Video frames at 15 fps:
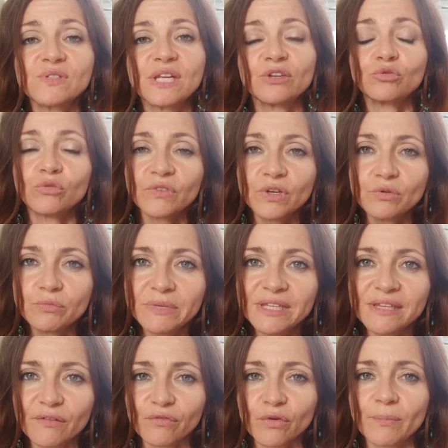Vous allez trouver une
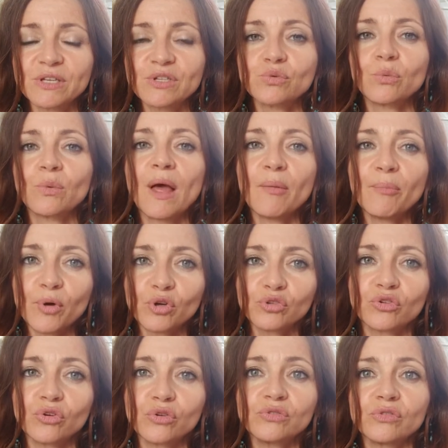mine d'informations
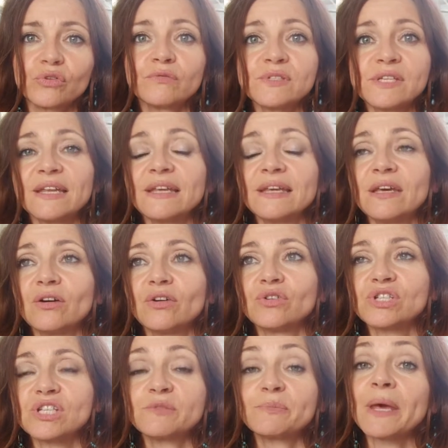importantes. Vous allez, euh,
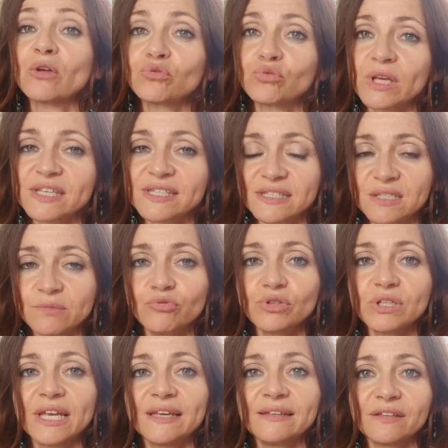j'espère, en tout cas, cet
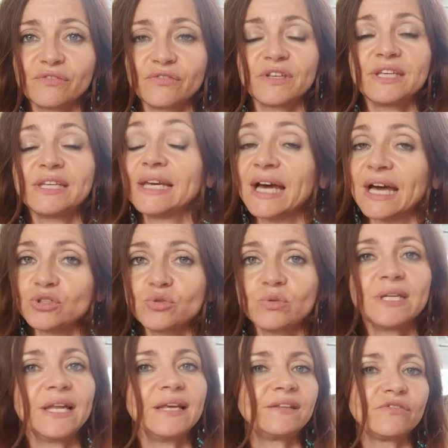e-book, il a été fait, il est
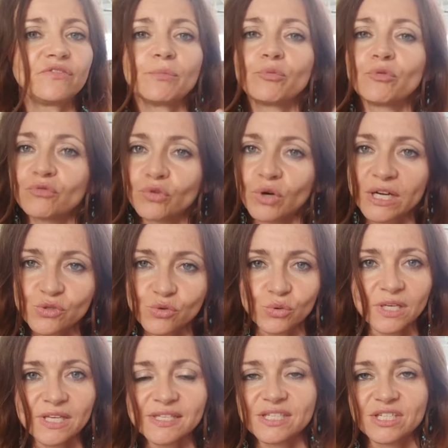gratuit, il a été fait pour vous
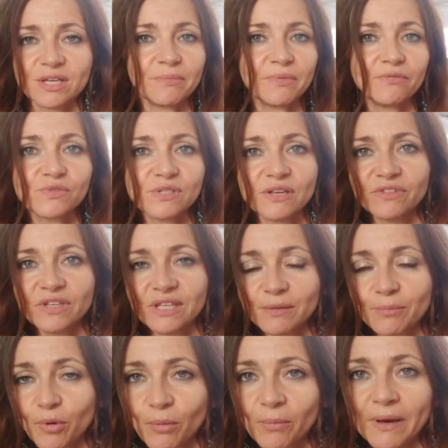rassurer si jamais vous aviez
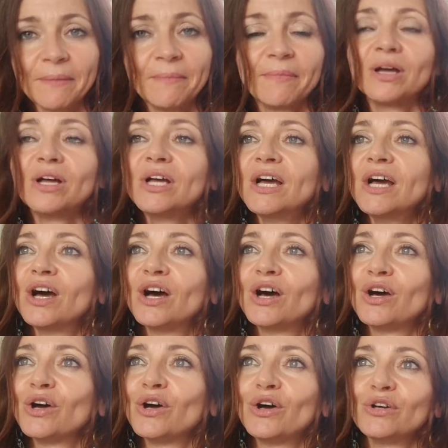des problèmes,
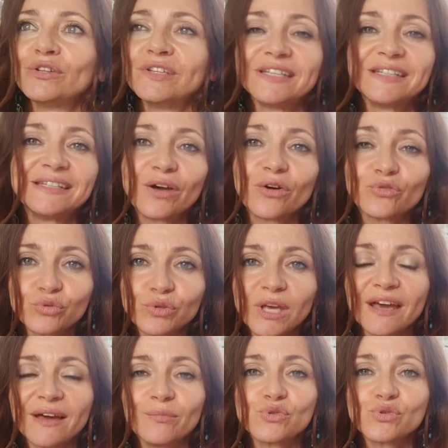euh, des, en tout
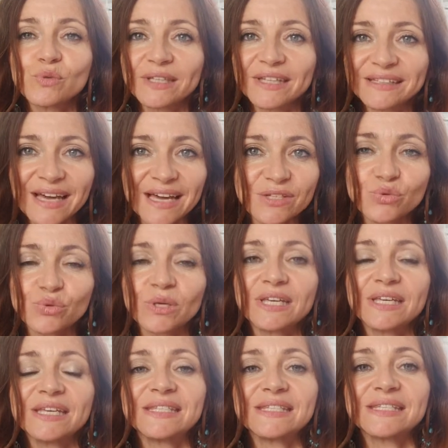cas, besoin d'être
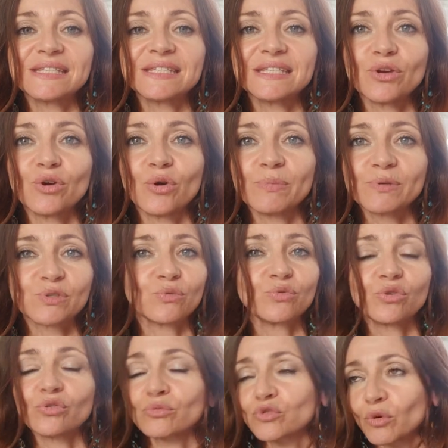rassuré, si, euh, parce qu'on
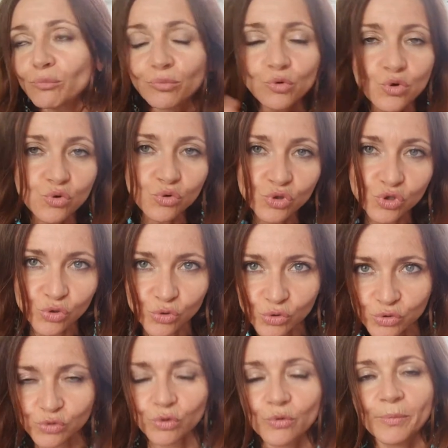entend beaucoup de
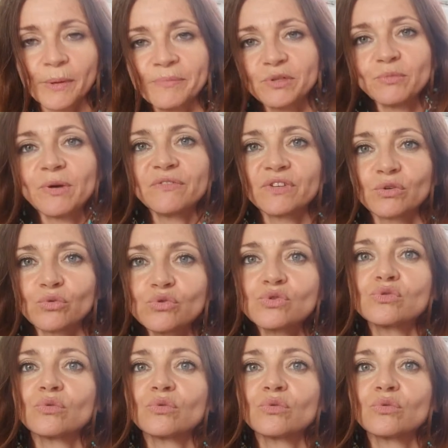choses sur le papillomavirus.